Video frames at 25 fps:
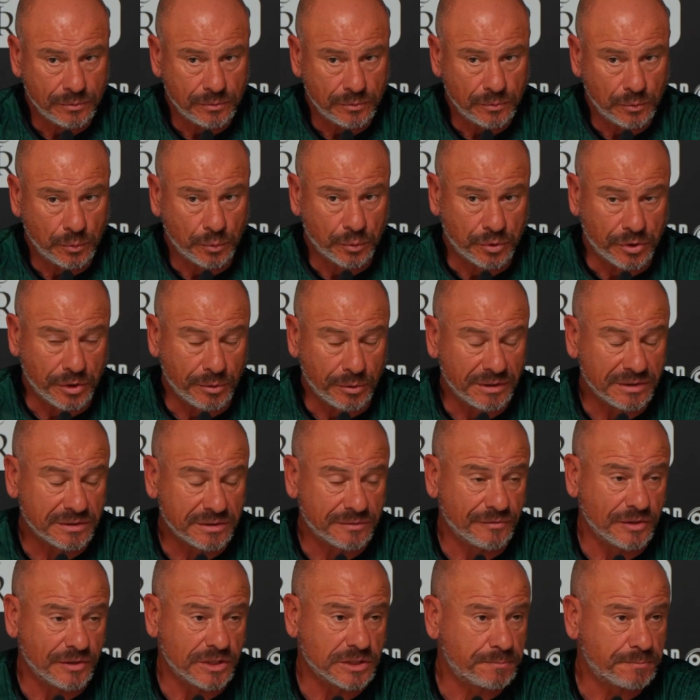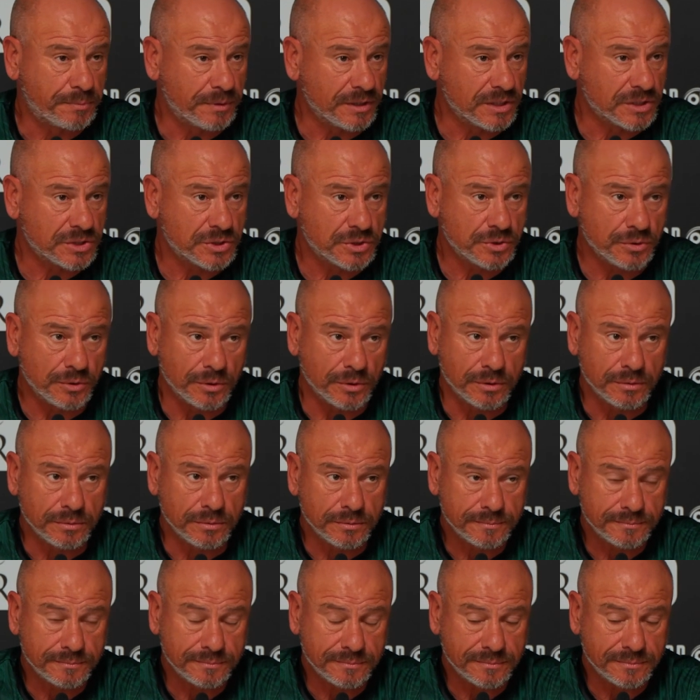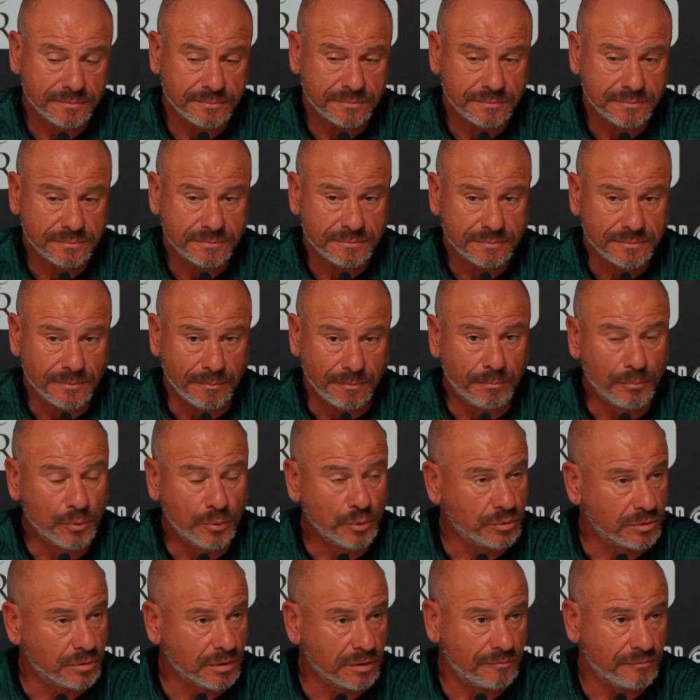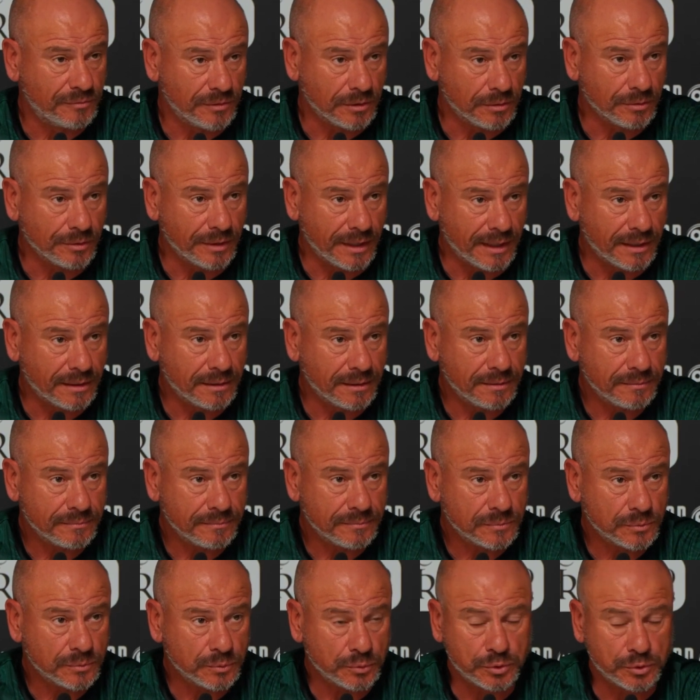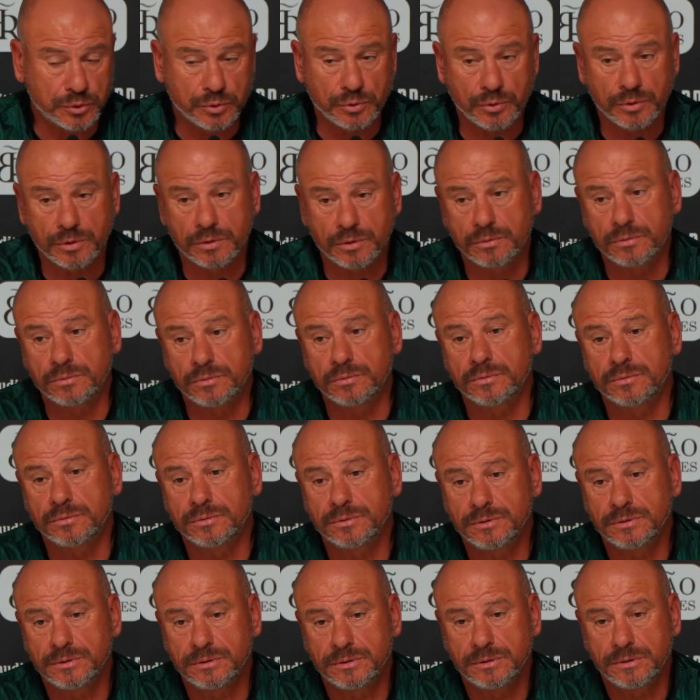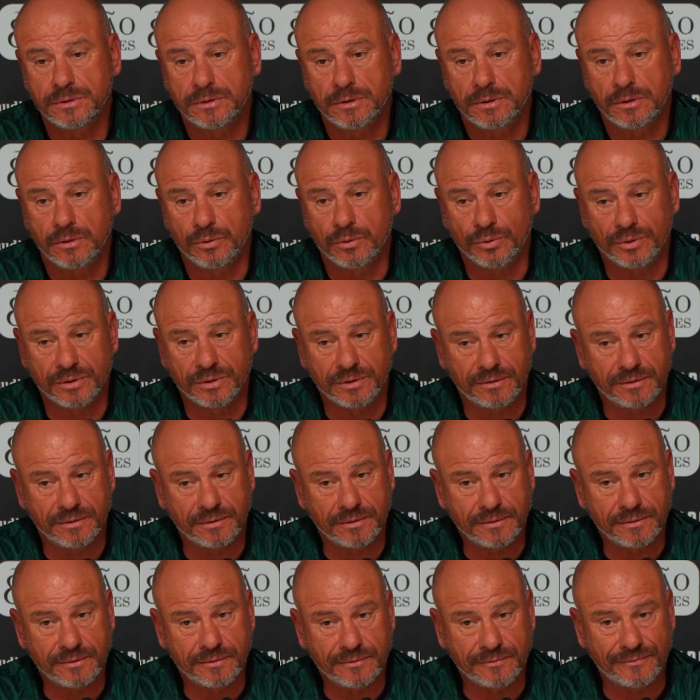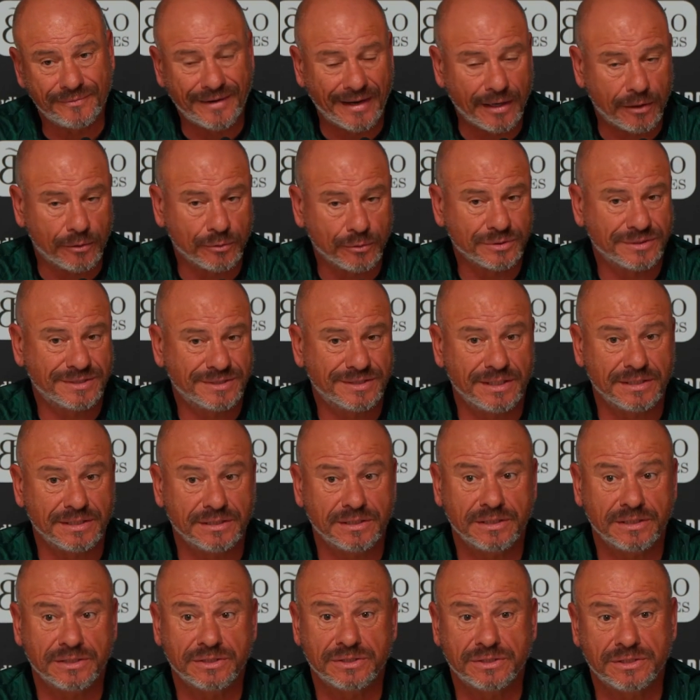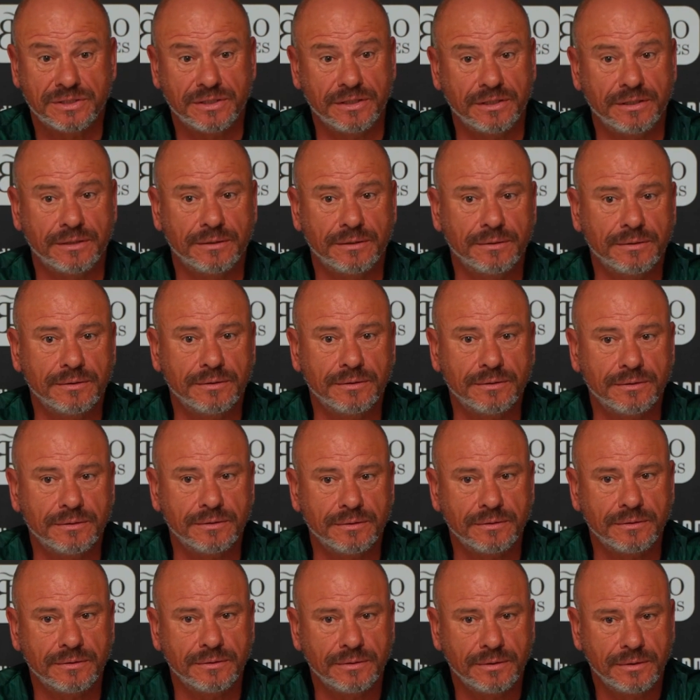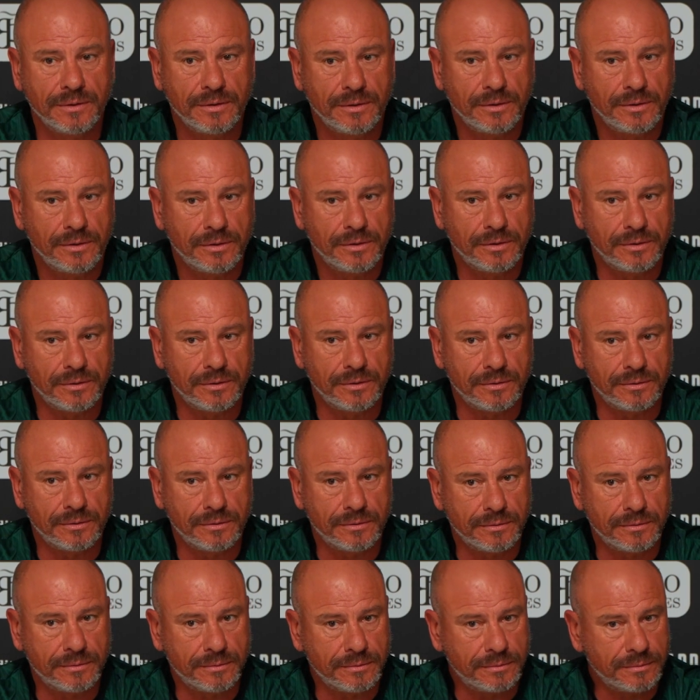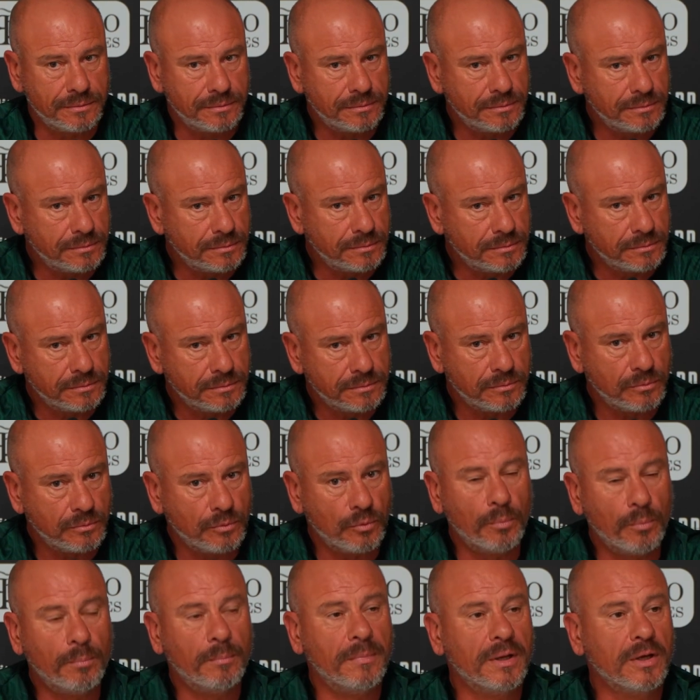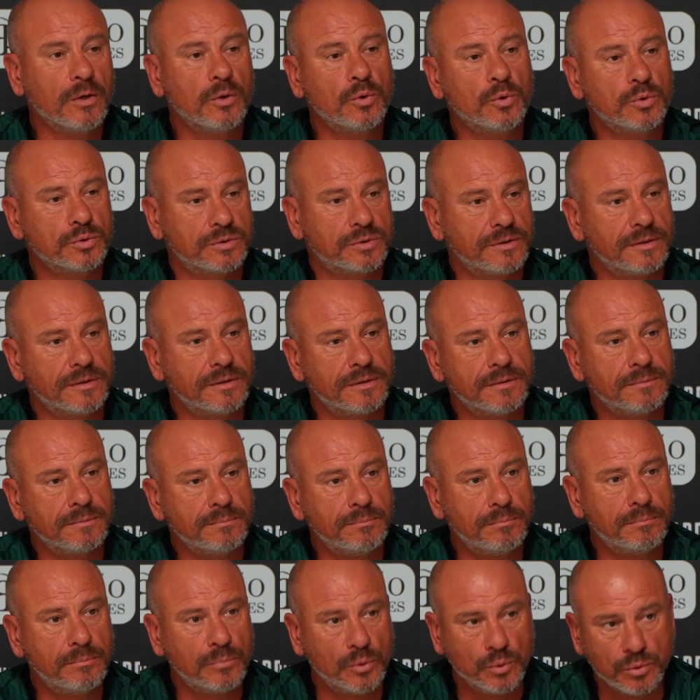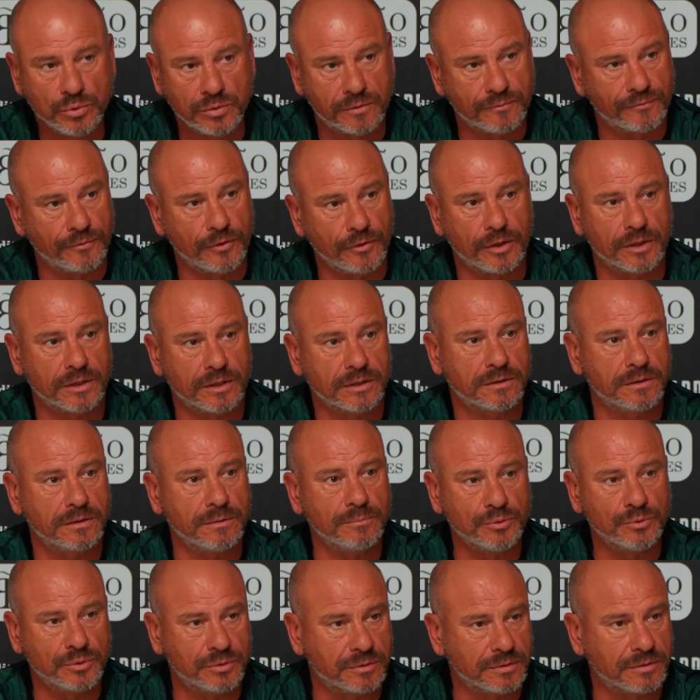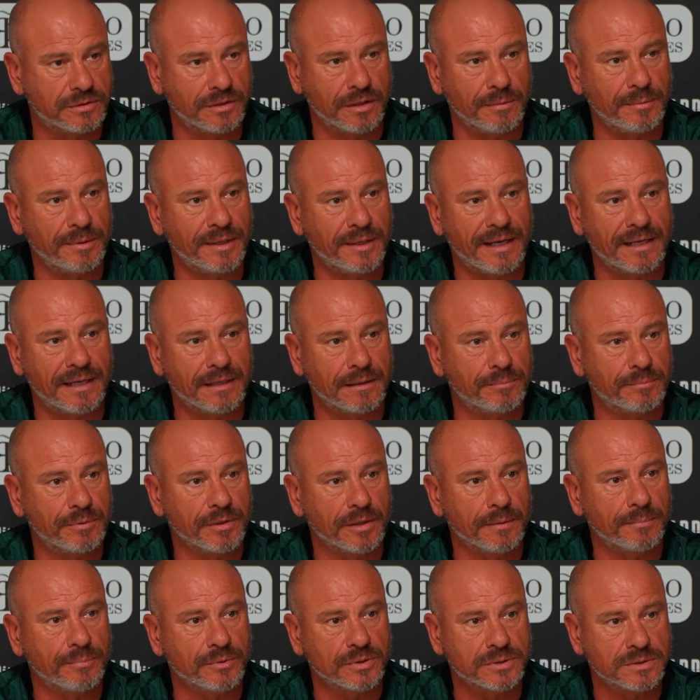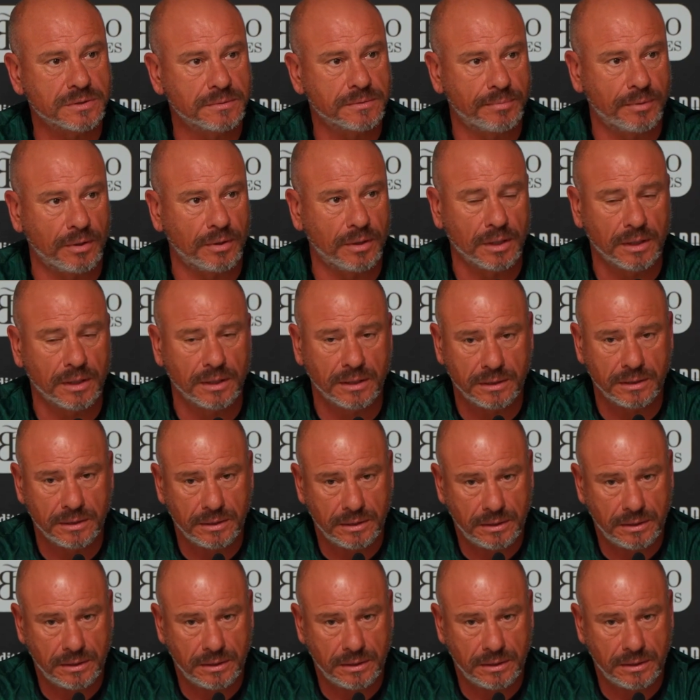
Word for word: o que eu antevejo para este jogo? Muita dificuldade, um jogo onde vai com certeza existir. Uh, uh, uma luta muito forte e muito determinada pela posse de bola,